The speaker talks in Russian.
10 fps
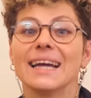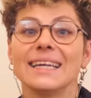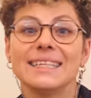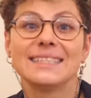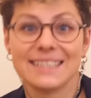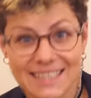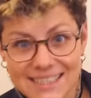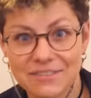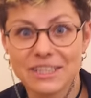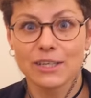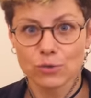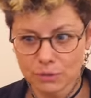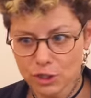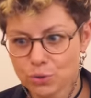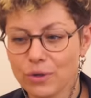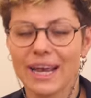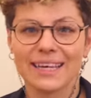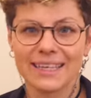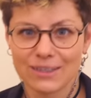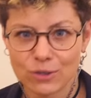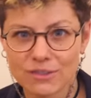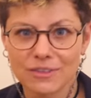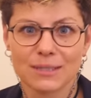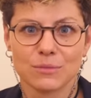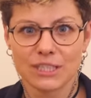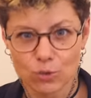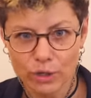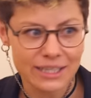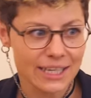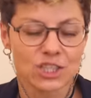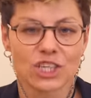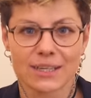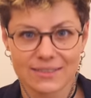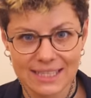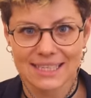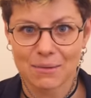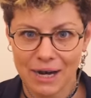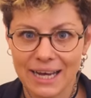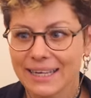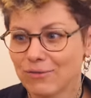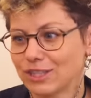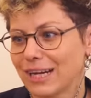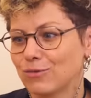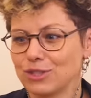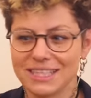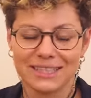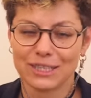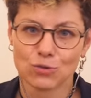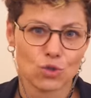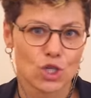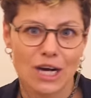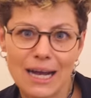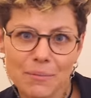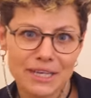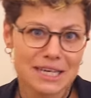Естественно, Юмичу реагирует в этом ТикТоке так же, как все собаки, вот так вот делает ушами,